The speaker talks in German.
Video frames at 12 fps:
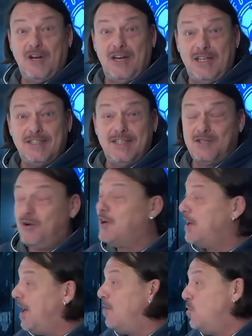von der letzten Saison
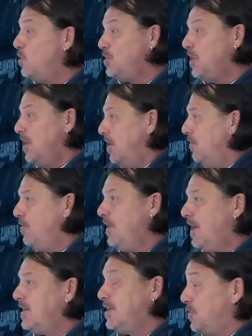gegen Hamburg.
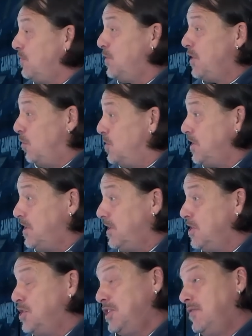Vielleicht ja. wiederholt sich die
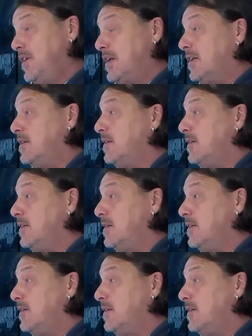Geschichte aber, wirklich.